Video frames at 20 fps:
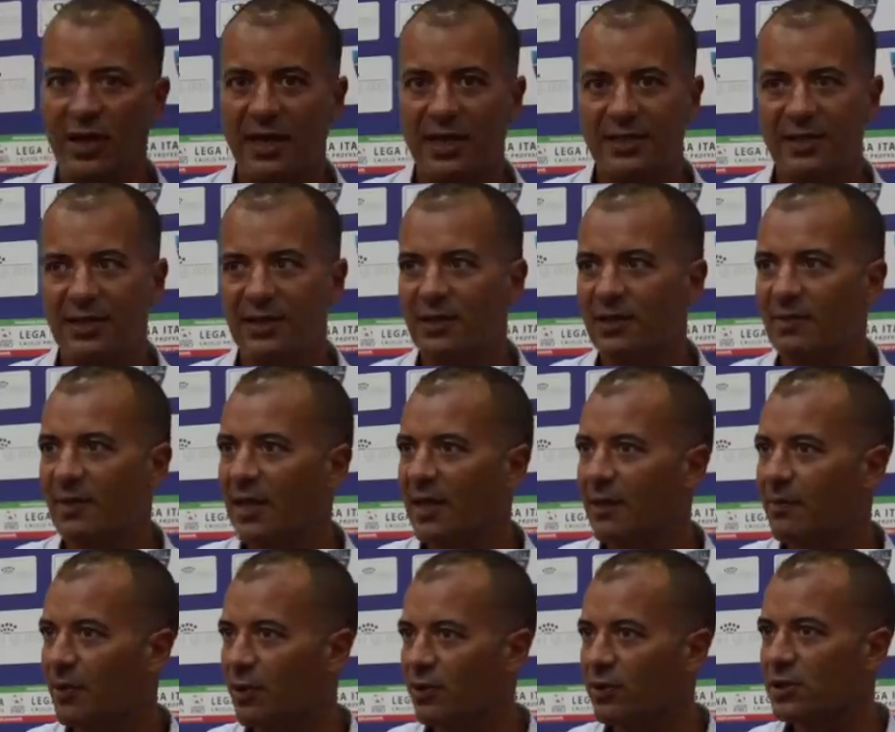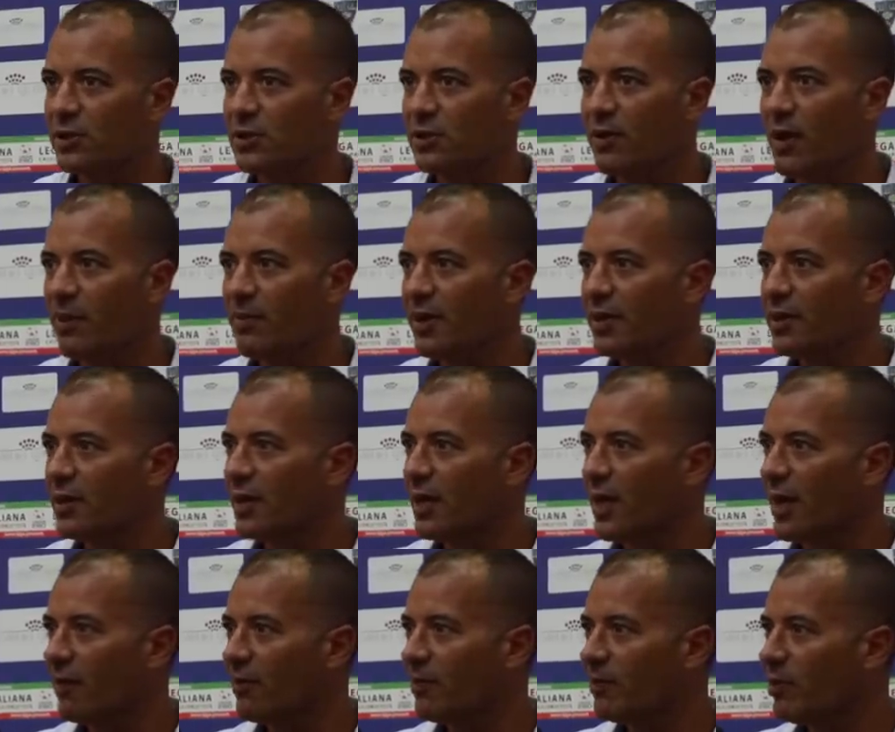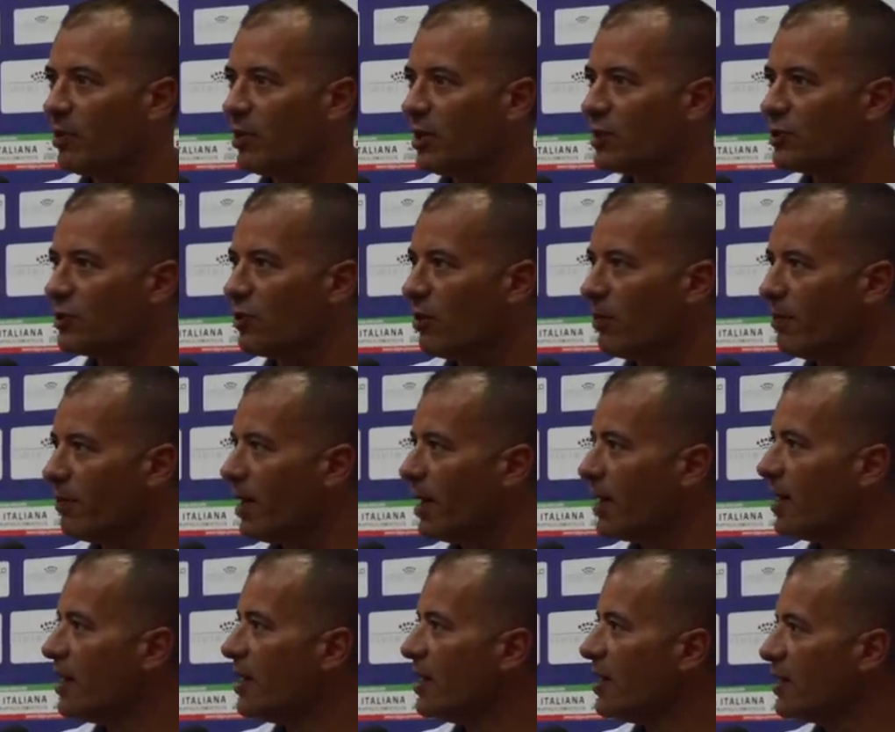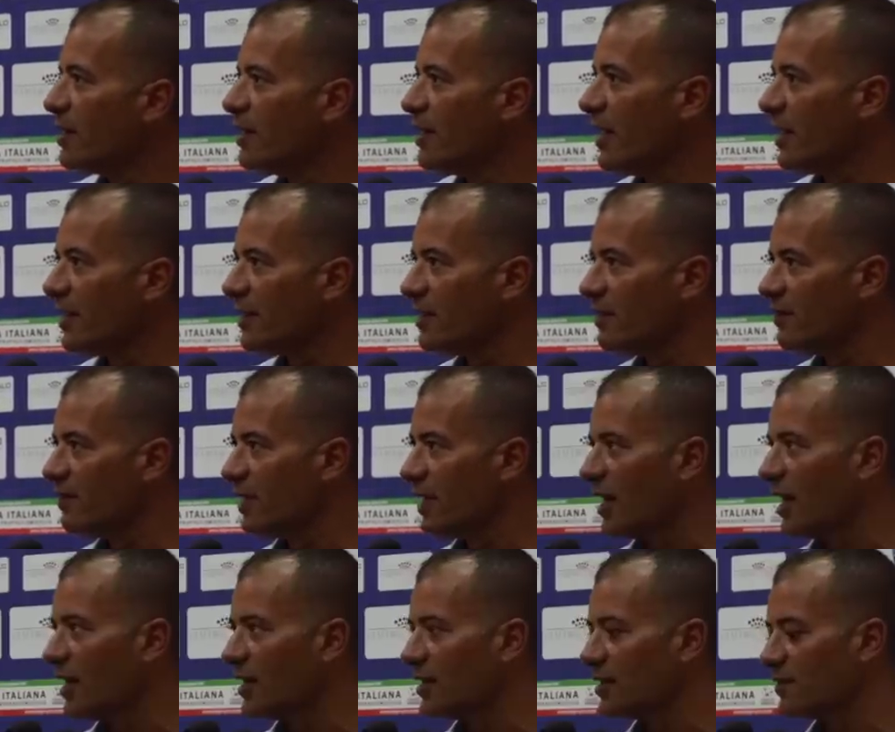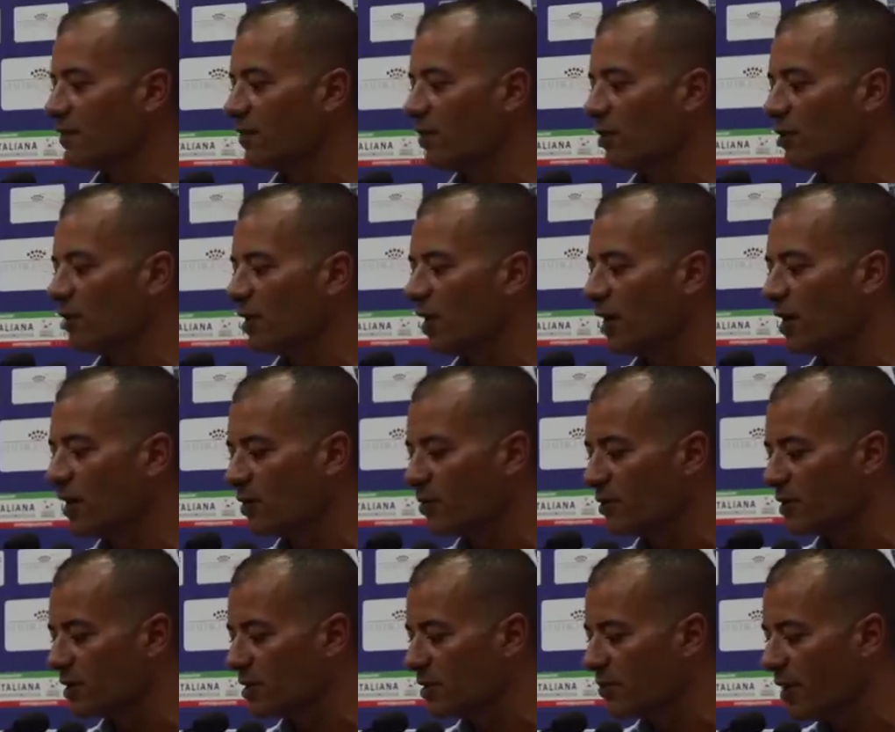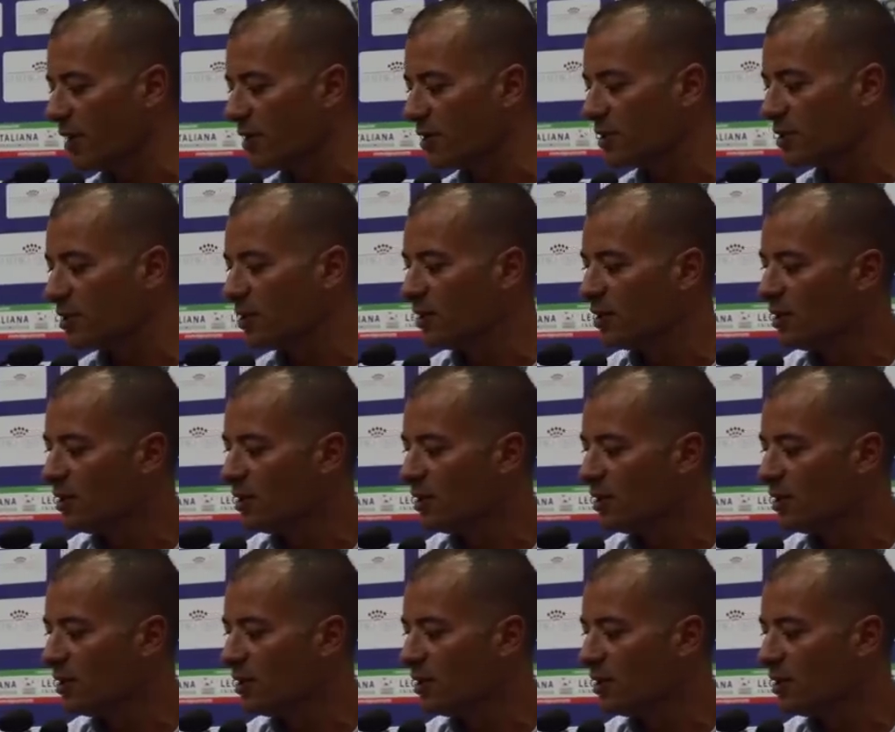la settimana prossima per tirare un po' le somme dell'attività svolta in questi mesi.